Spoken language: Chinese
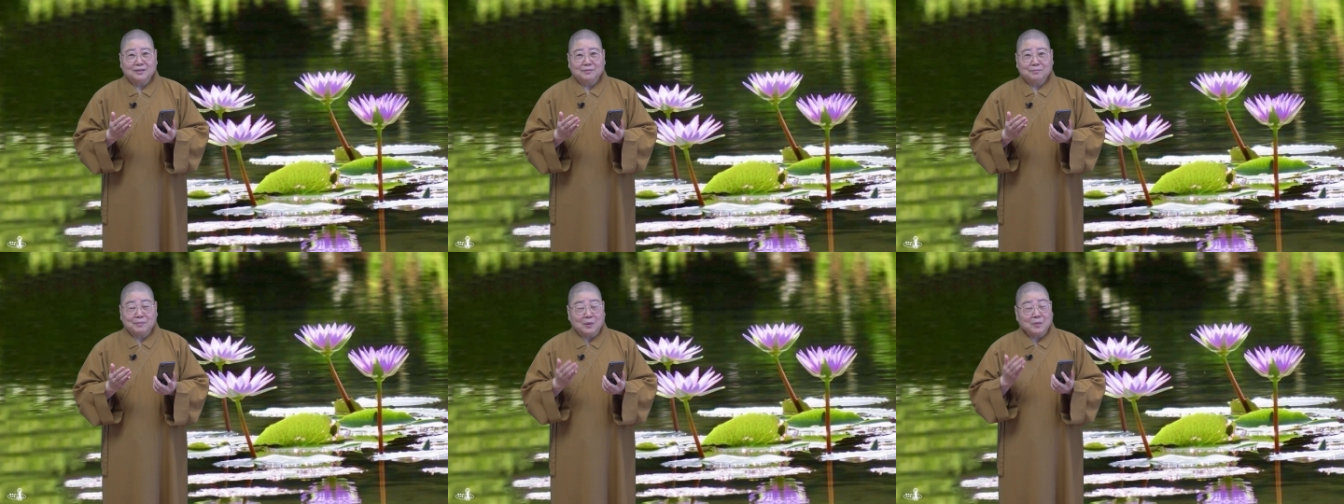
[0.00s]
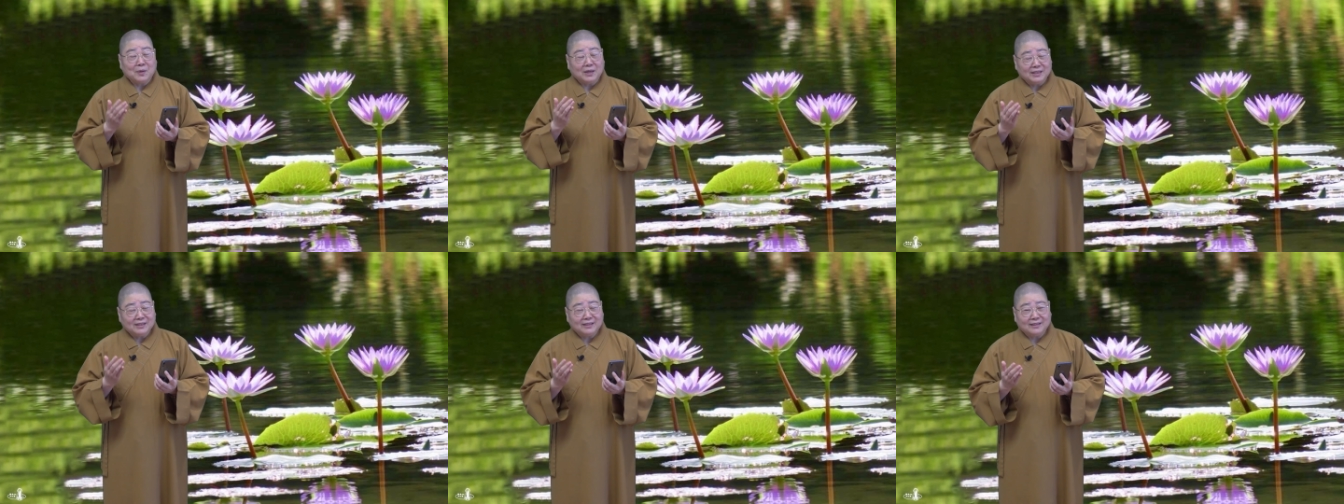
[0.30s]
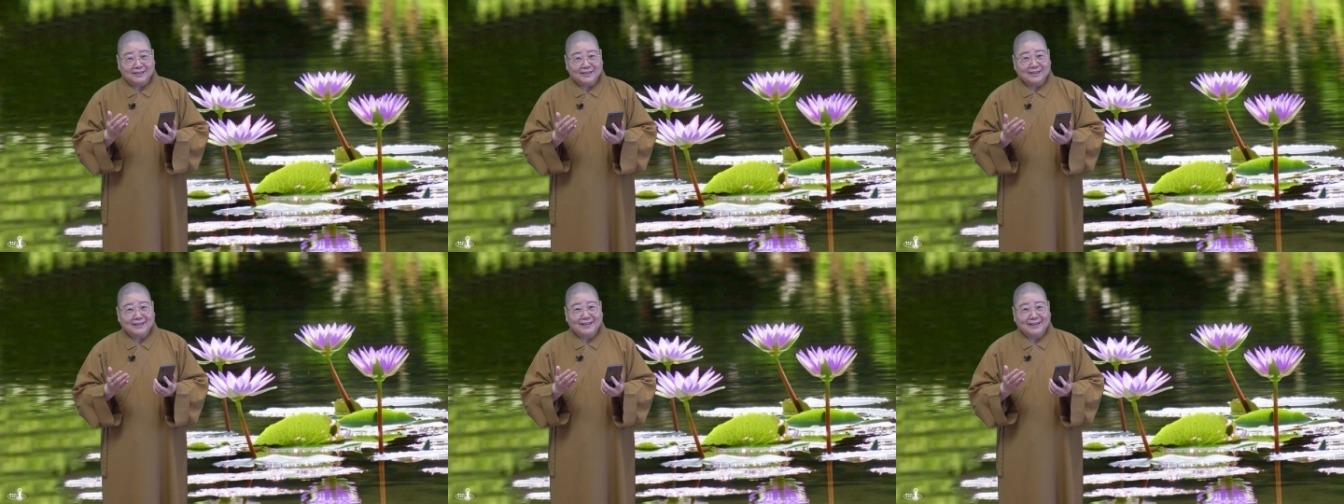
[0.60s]
包含一
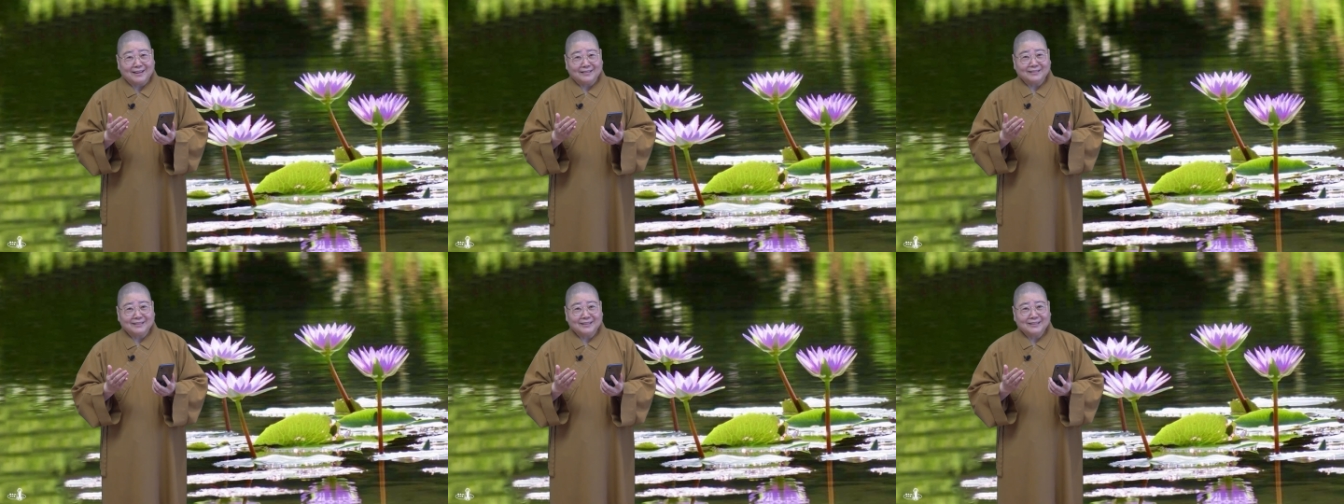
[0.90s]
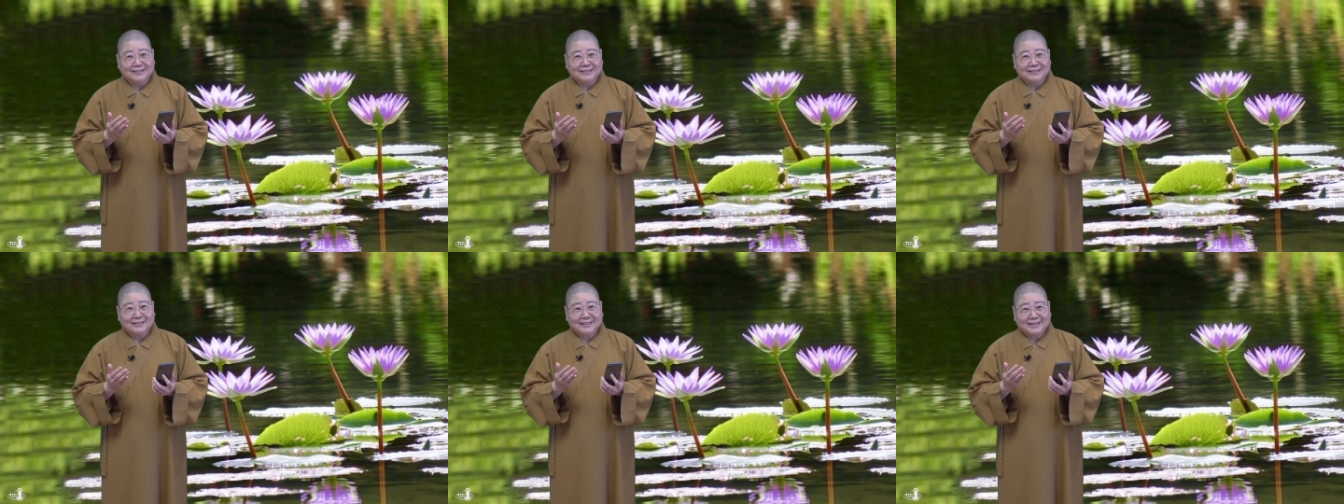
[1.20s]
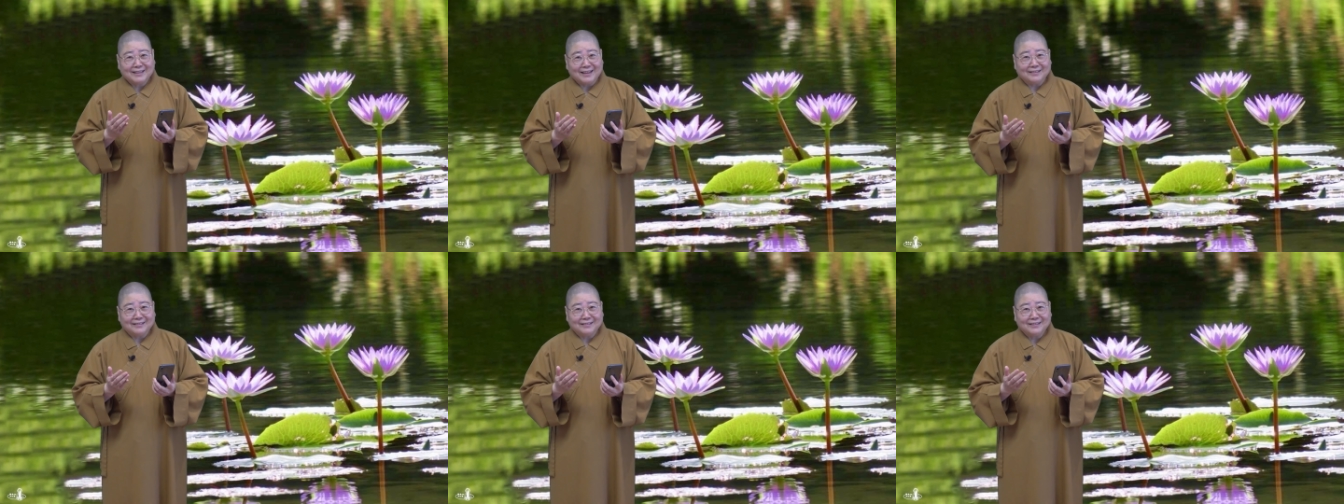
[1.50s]
点点感恩
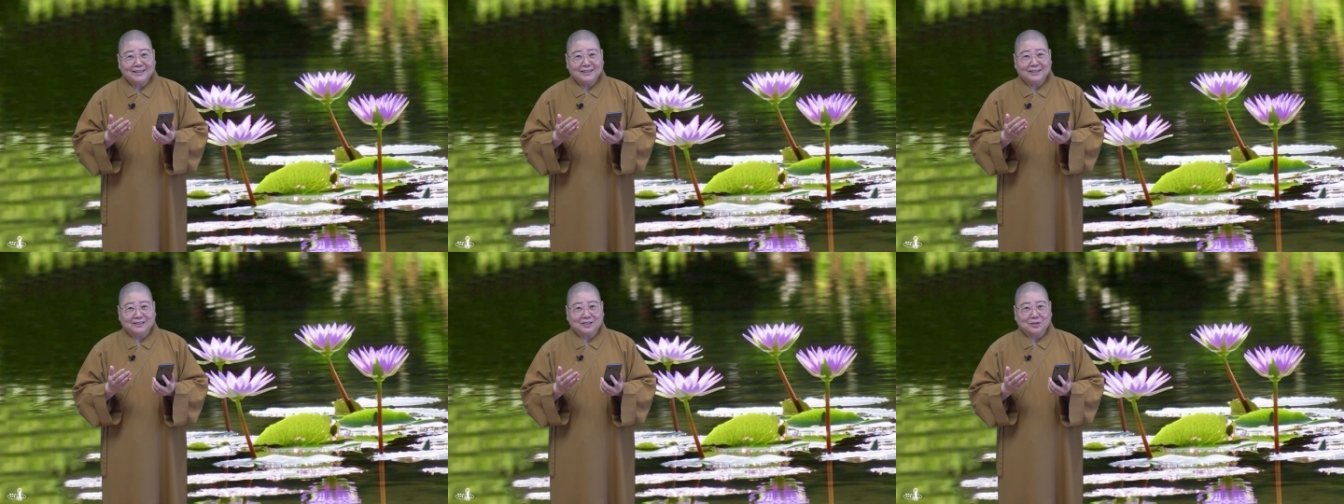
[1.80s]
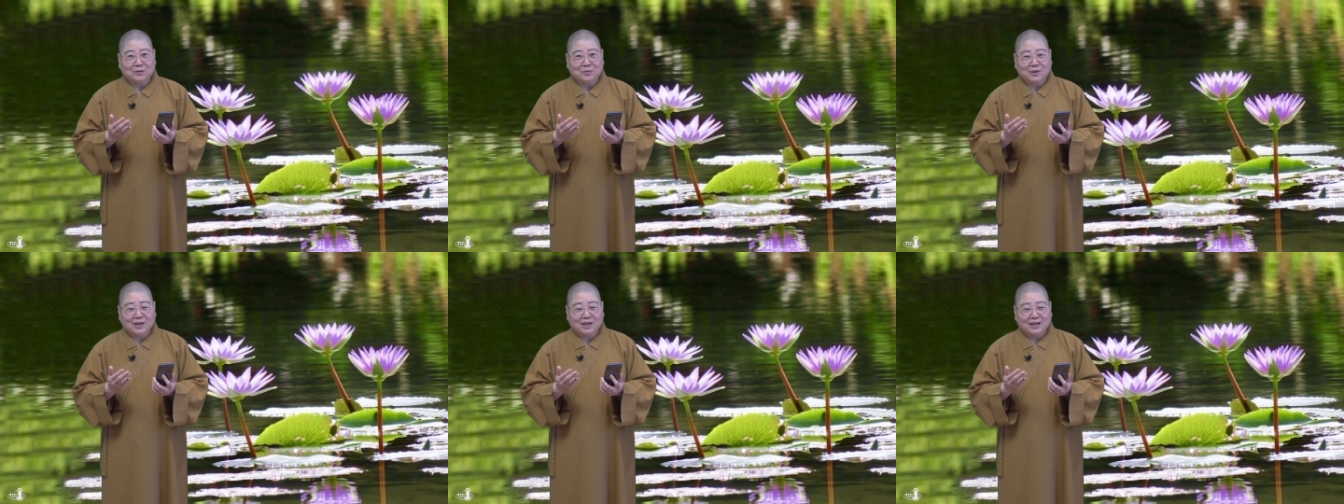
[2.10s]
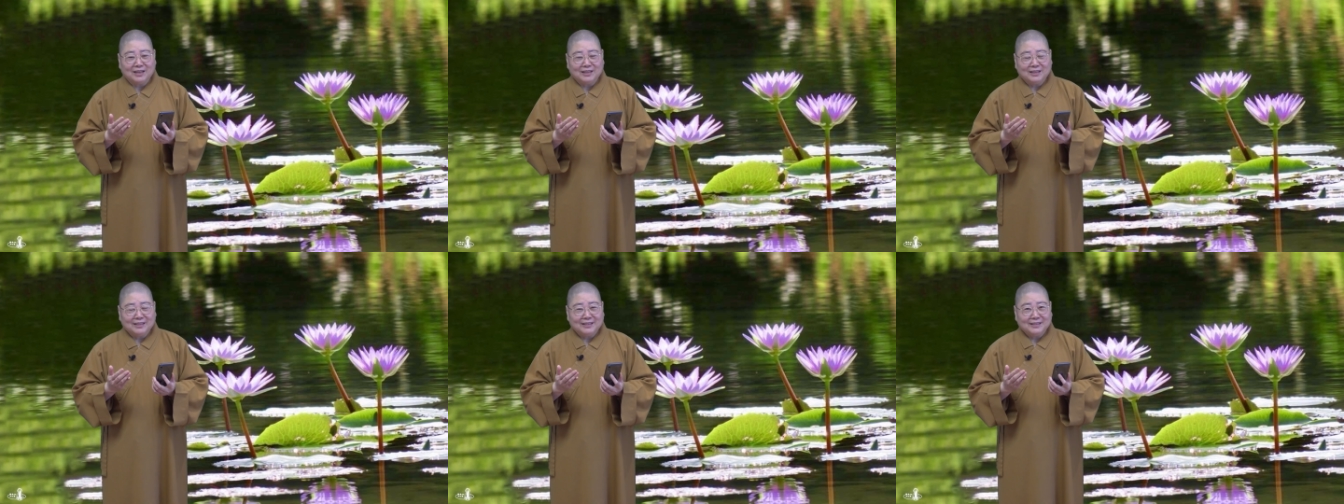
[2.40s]
感念的话，
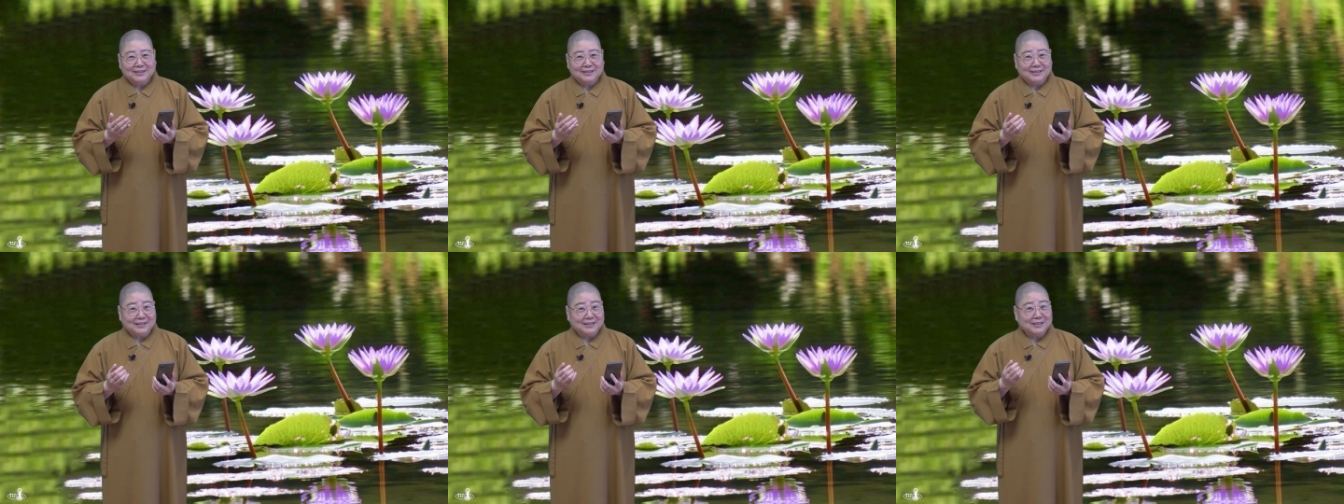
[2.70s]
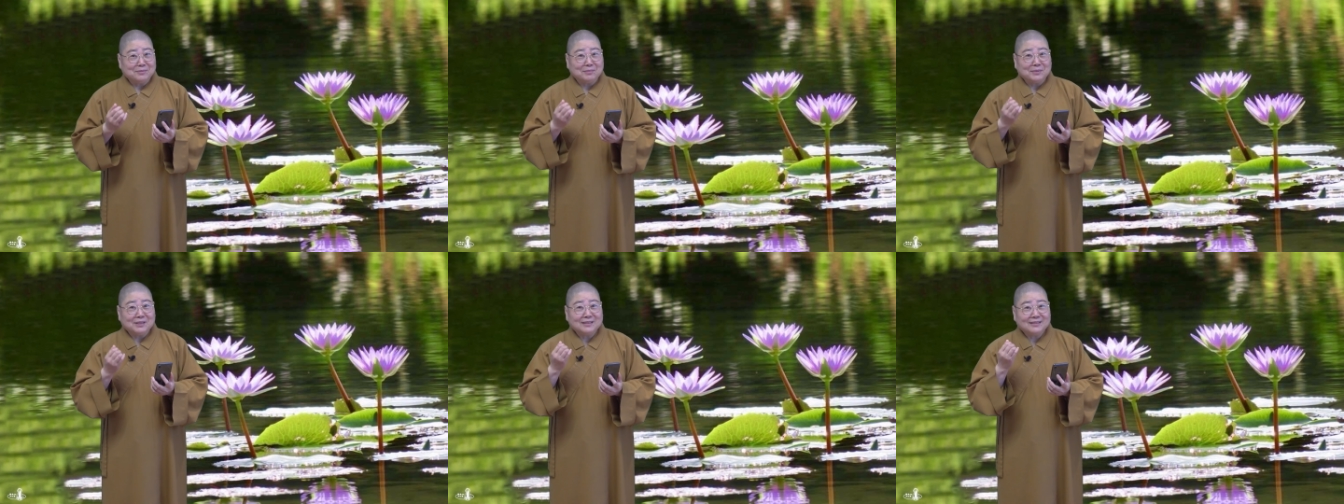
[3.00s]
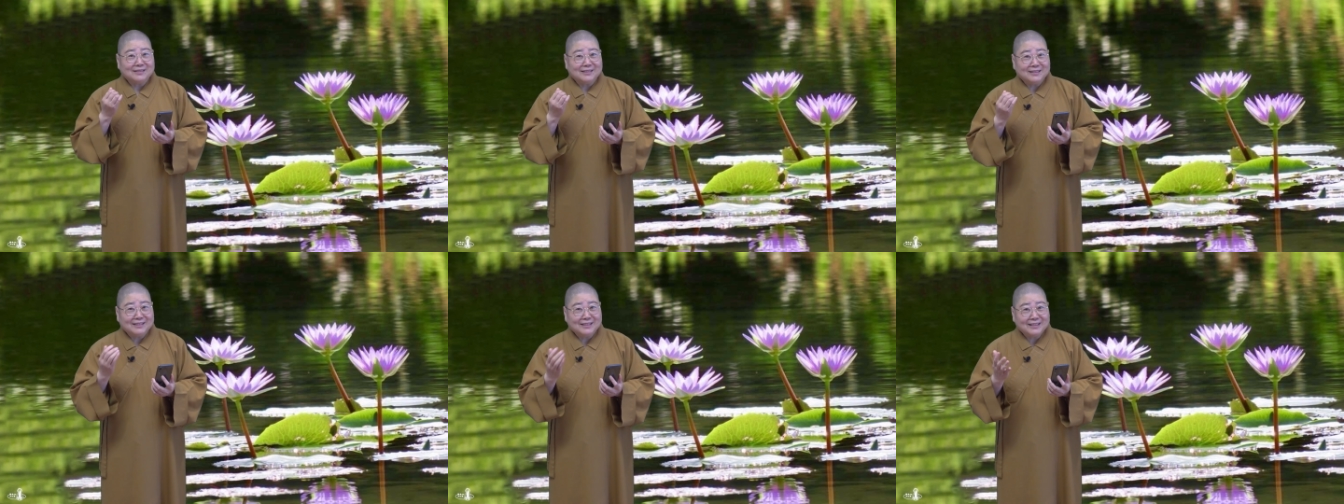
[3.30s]
你怎么
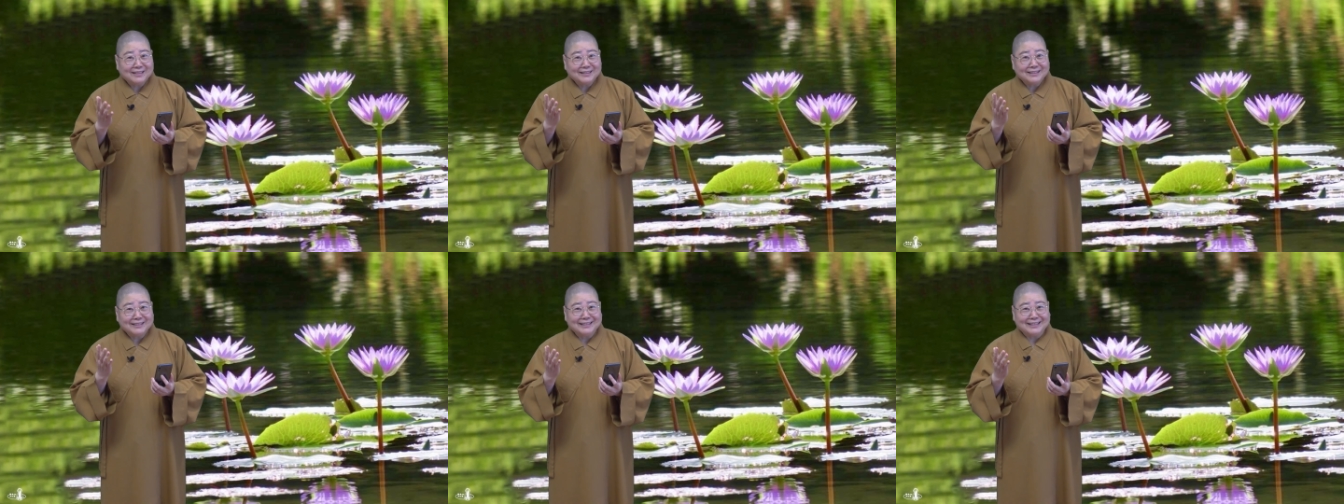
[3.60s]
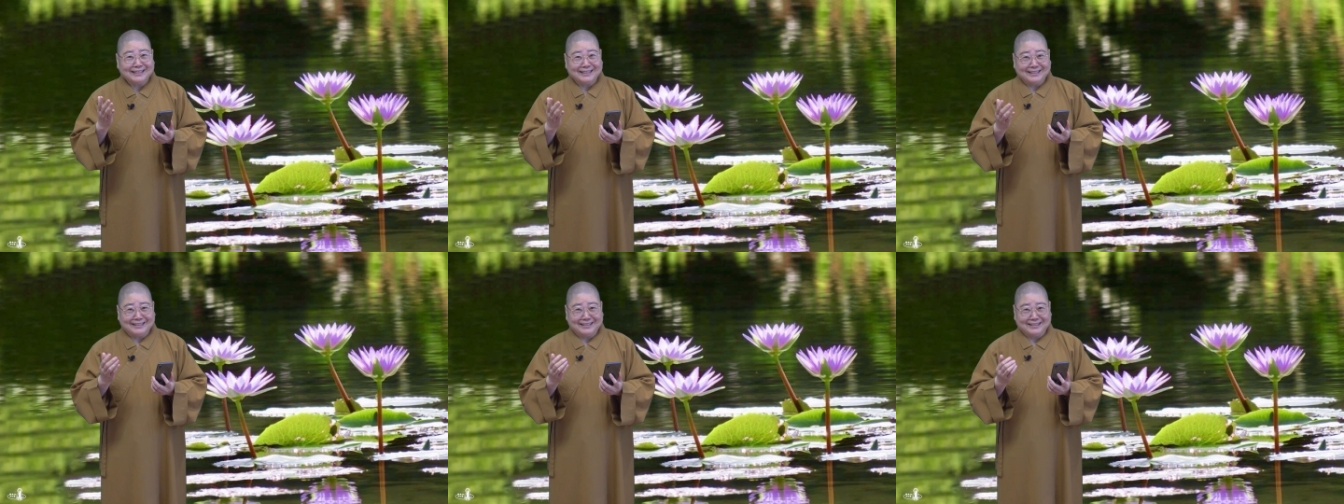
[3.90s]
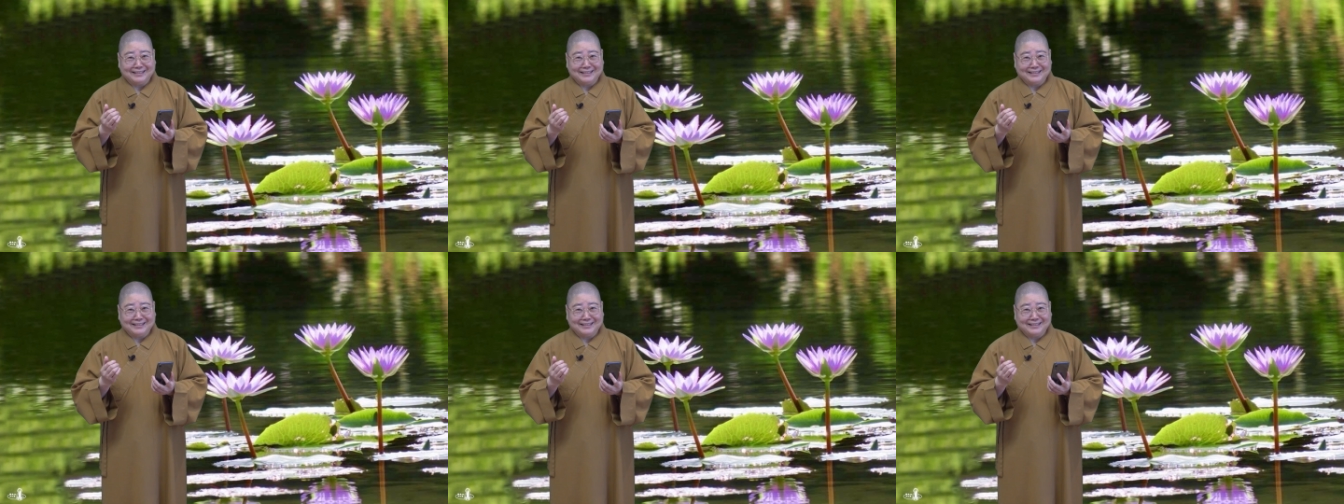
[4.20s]
扔呢？